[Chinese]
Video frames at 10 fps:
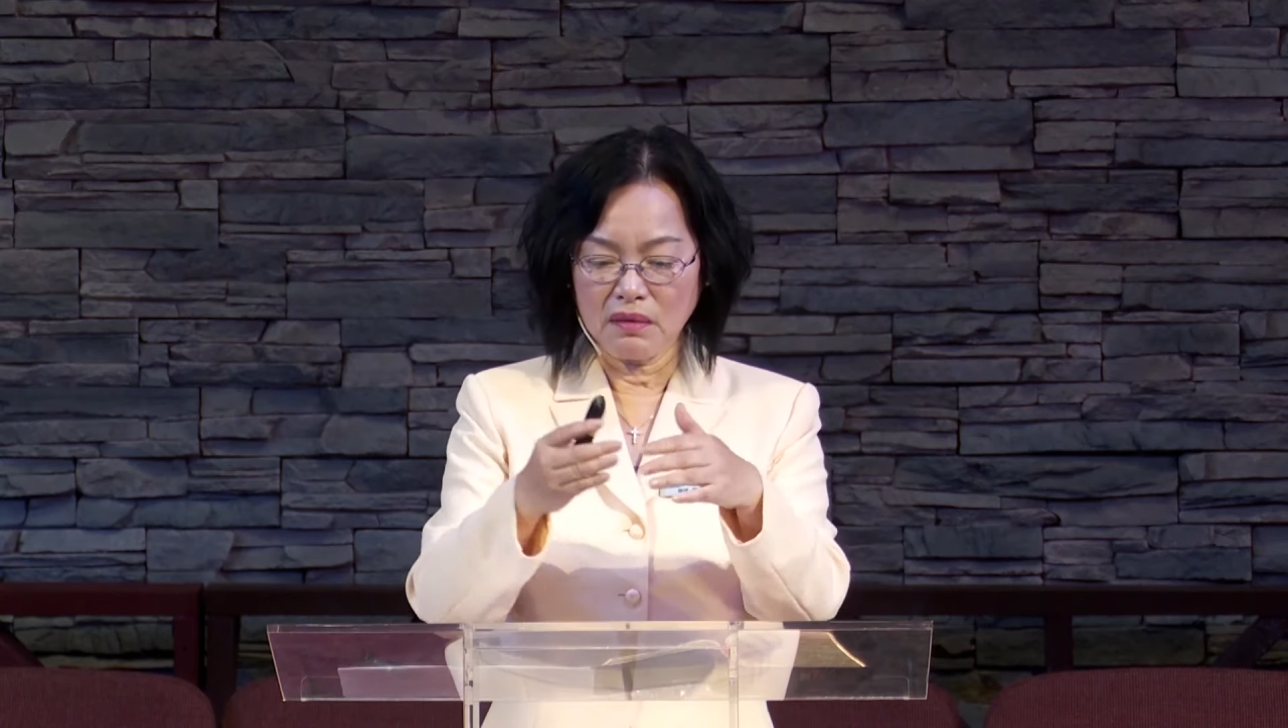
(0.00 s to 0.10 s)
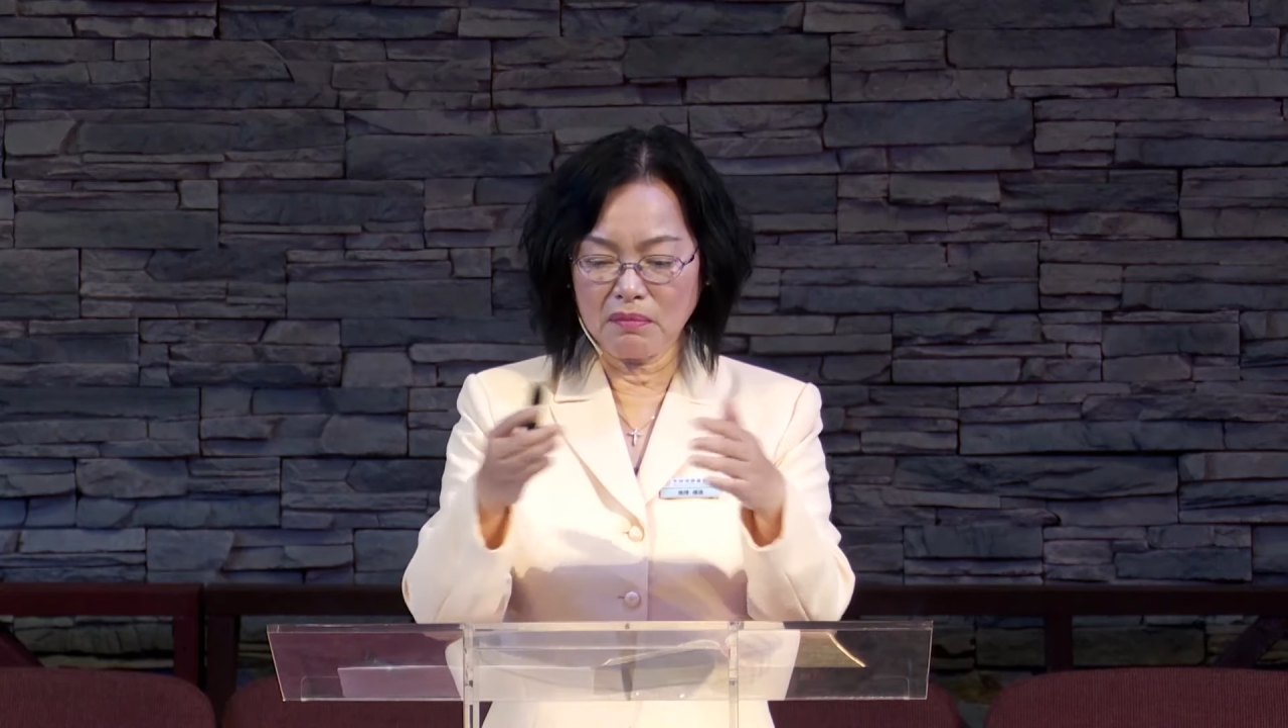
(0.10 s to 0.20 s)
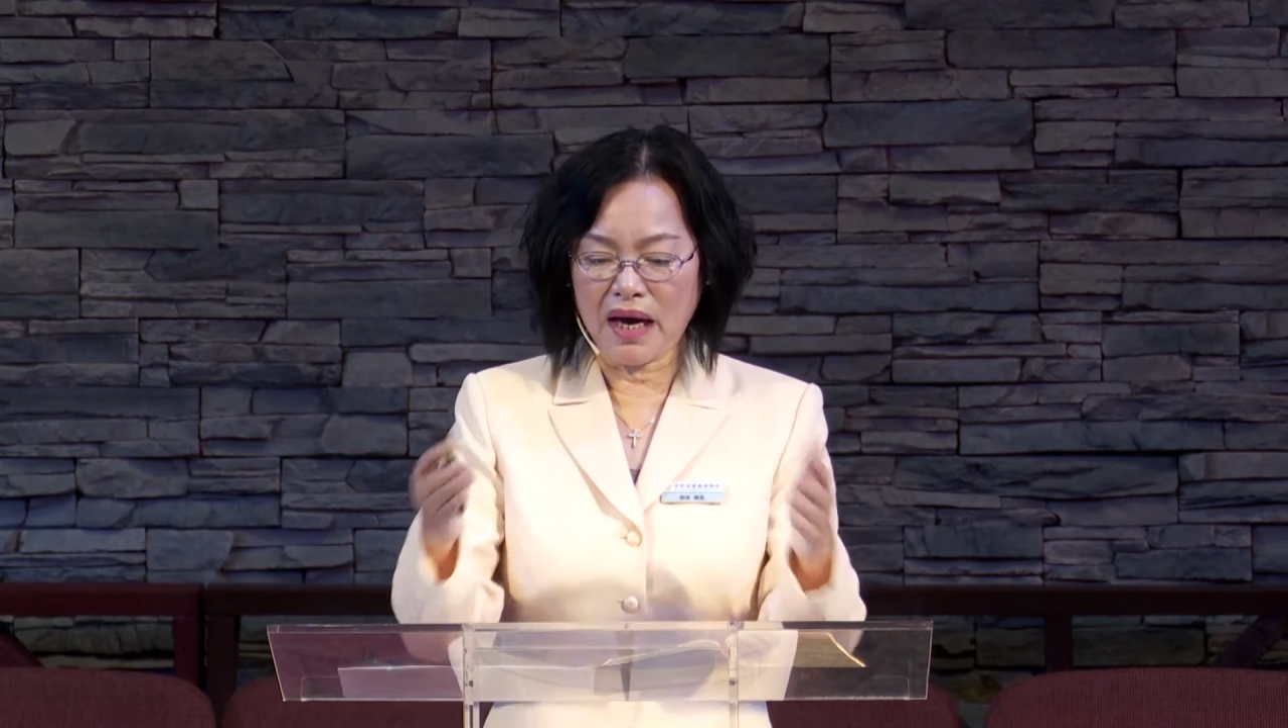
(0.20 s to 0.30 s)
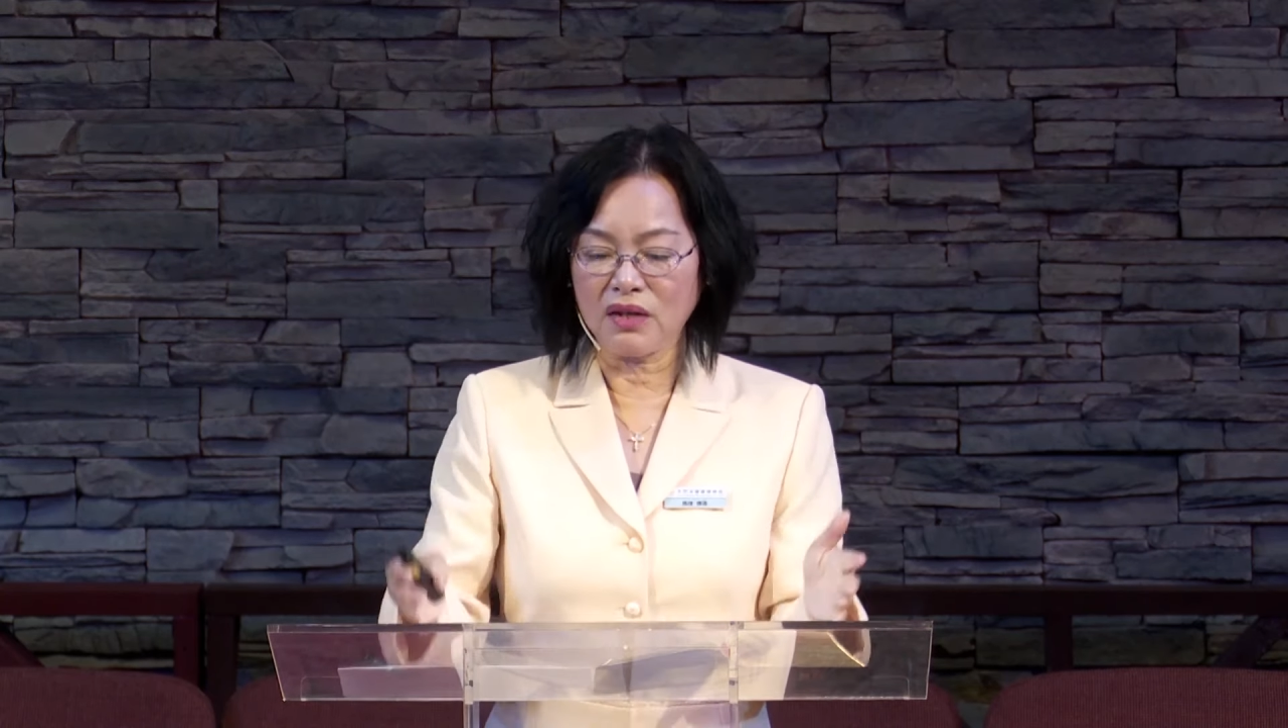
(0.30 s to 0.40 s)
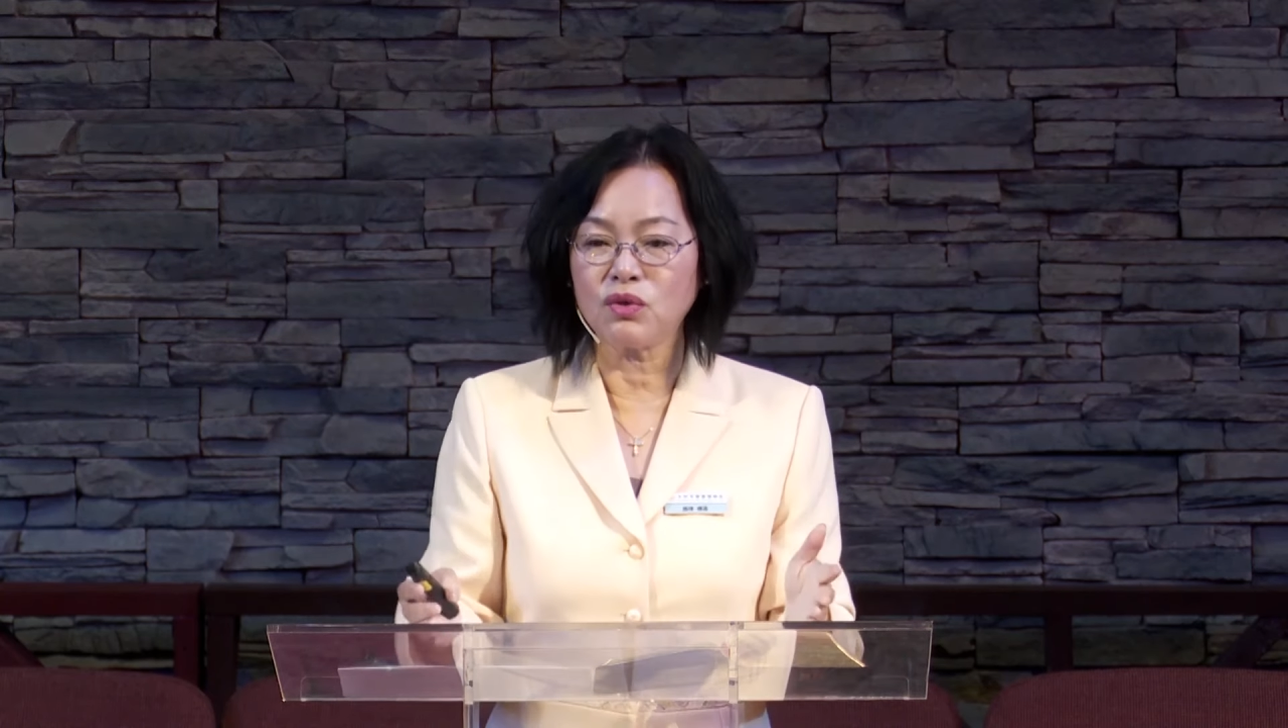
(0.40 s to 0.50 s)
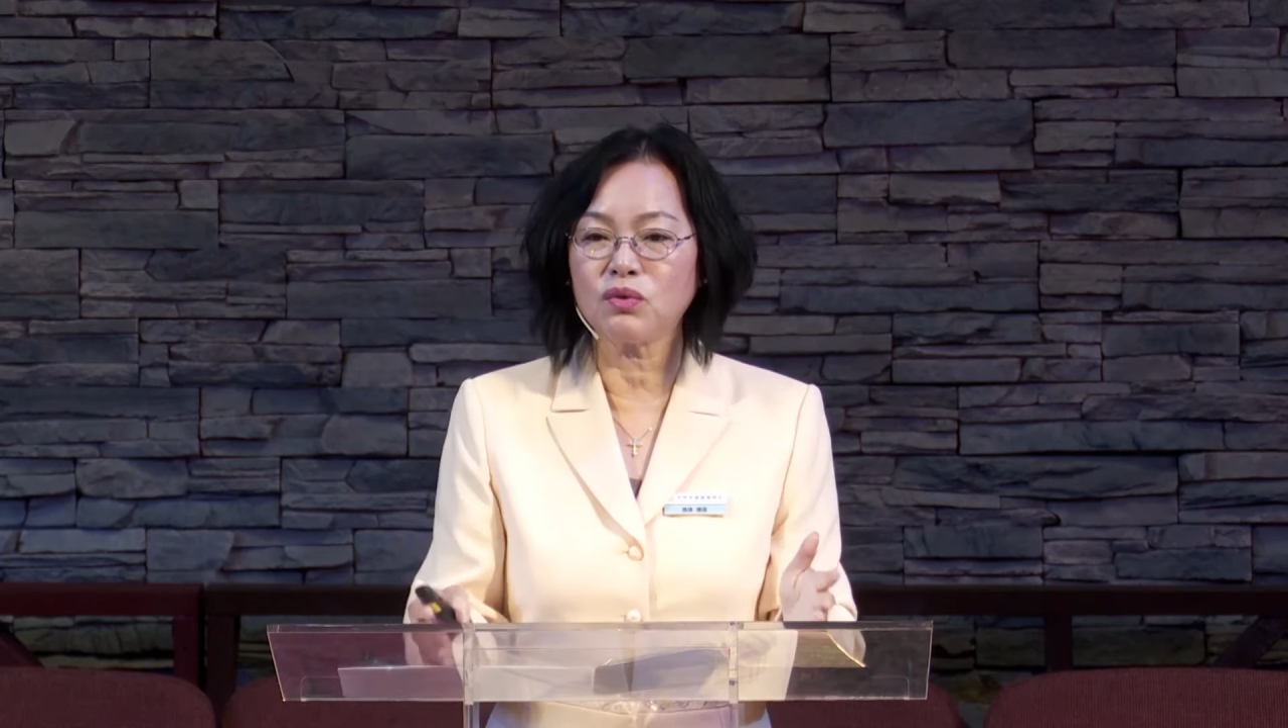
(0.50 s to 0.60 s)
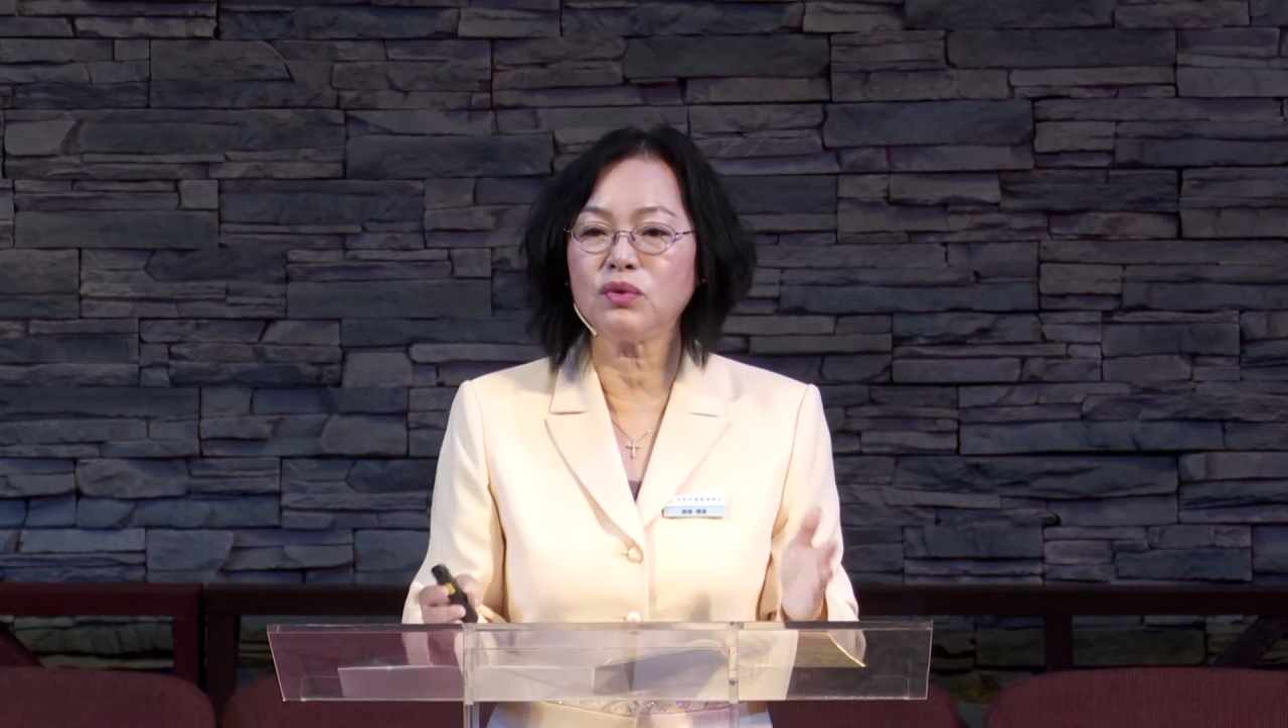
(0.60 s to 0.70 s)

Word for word: 满足